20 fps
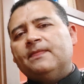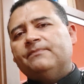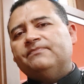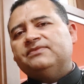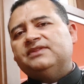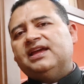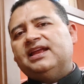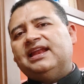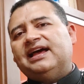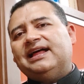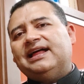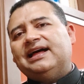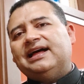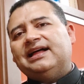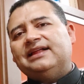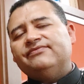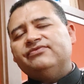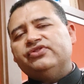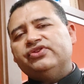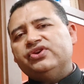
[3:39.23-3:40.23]
de
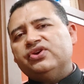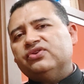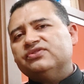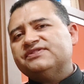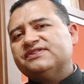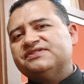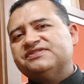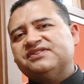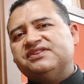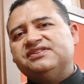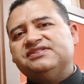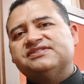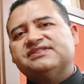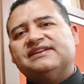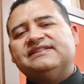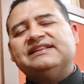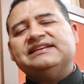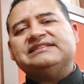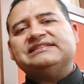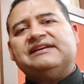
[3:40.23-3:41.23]
la
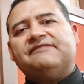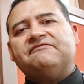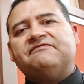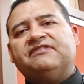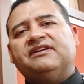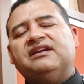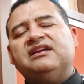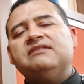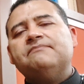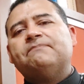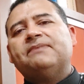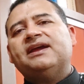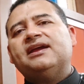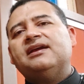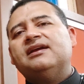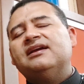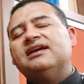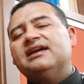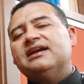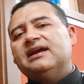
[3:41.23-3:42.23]
diócesis de San
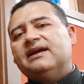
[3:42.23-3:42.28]
Felipe,